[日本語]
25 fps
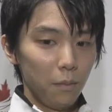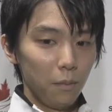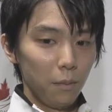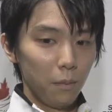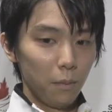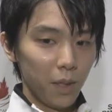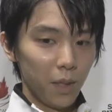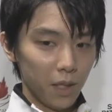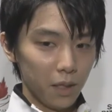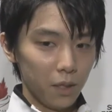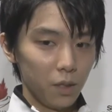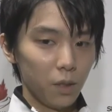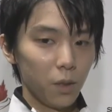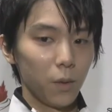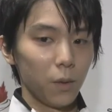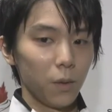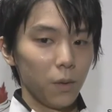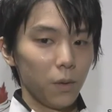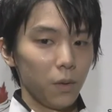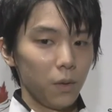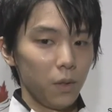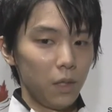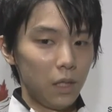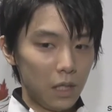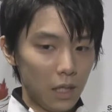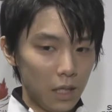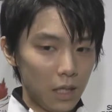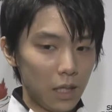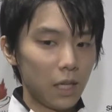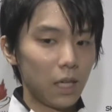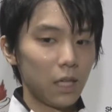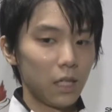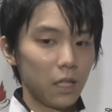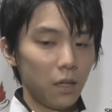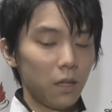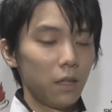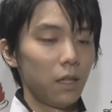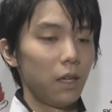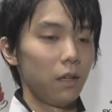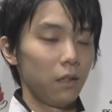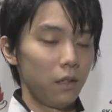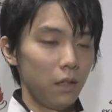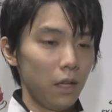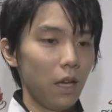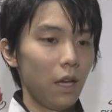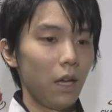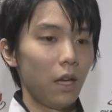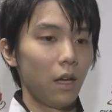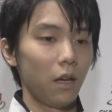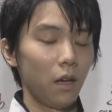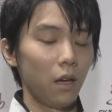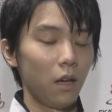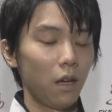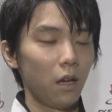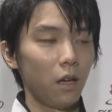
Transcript: まあ、ショートとしてだけではなくて、